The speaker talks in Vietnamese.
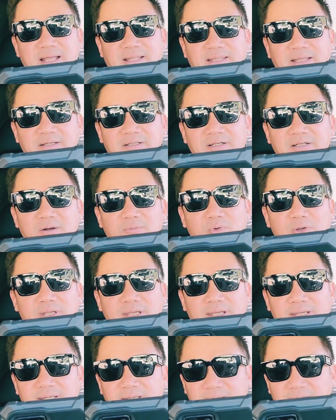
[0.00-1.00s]
tiền được không quý
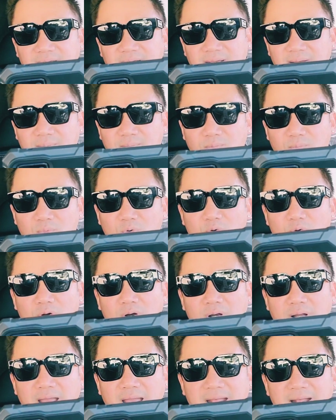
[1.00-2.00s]
vị?
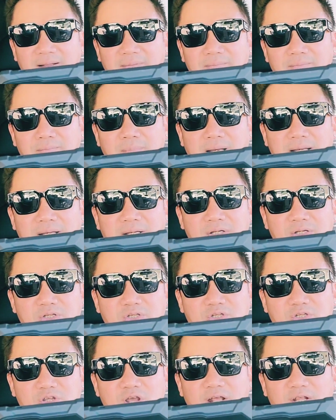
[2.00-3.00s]
Mua hát mình
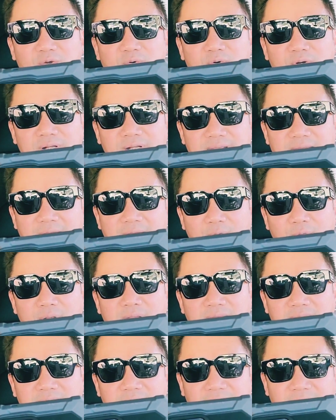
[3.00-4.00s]
cho vui nha quý vị.